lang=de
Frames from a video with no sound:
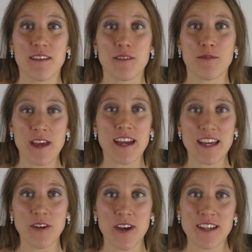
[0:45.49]
Wer
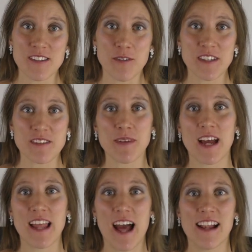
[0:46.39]
hier neu ist auf diesem
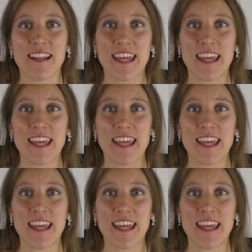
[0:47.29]
Kanal,